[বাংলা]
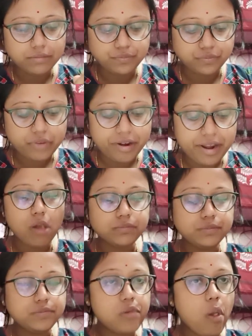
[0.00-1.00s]
এটাই হচ্ছে
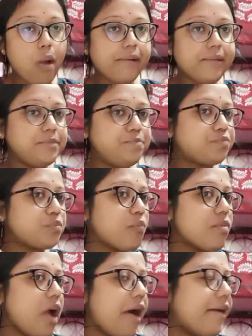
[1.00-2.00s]
কারণ
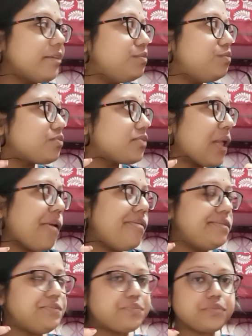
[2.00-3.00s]
আর
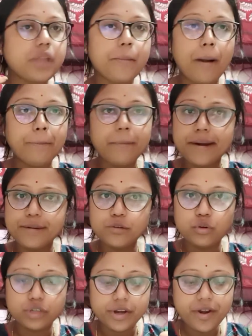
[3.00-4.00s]
মাম্মা এখন
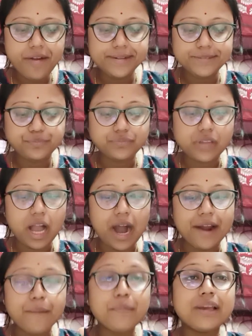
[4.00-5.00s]
ওঠেনি আর
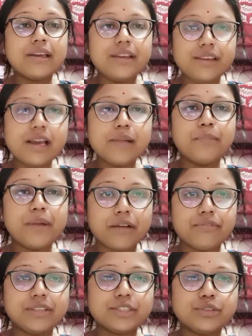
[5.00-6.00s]
আমি কী নিয়ে
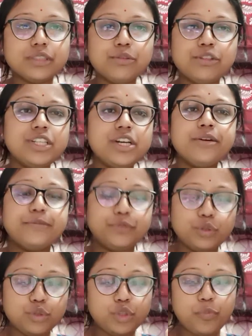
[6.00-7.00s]
ব্রেকফাস্ট করতে পারি জানো দুধ
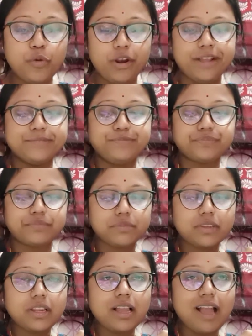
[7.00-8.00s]
পুলি
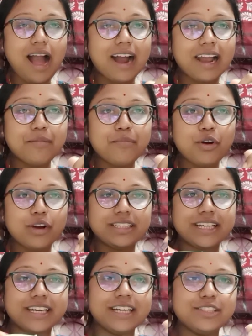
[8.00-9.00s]
আগের ব্লগে
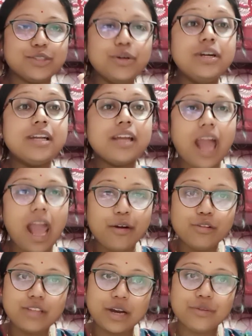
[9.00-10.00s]
দেখিয়েছ এখনও
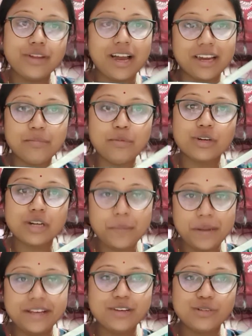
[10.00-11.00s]
দেখো নি আগের ব্লগটা আমি
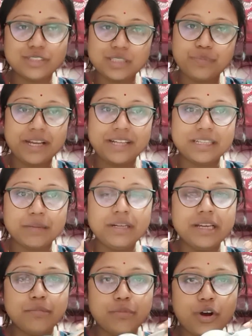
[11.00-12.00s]
এডিট করছি পেয়ে যাবে এই
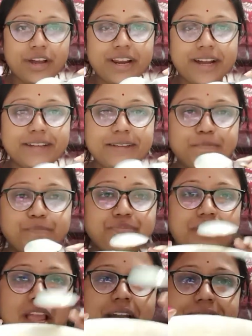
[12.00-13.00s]
ব্লগের আগেই
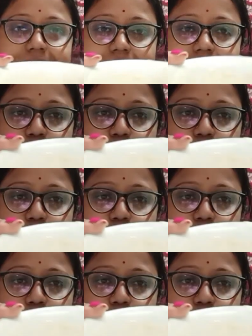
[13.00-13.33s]
এ দেখো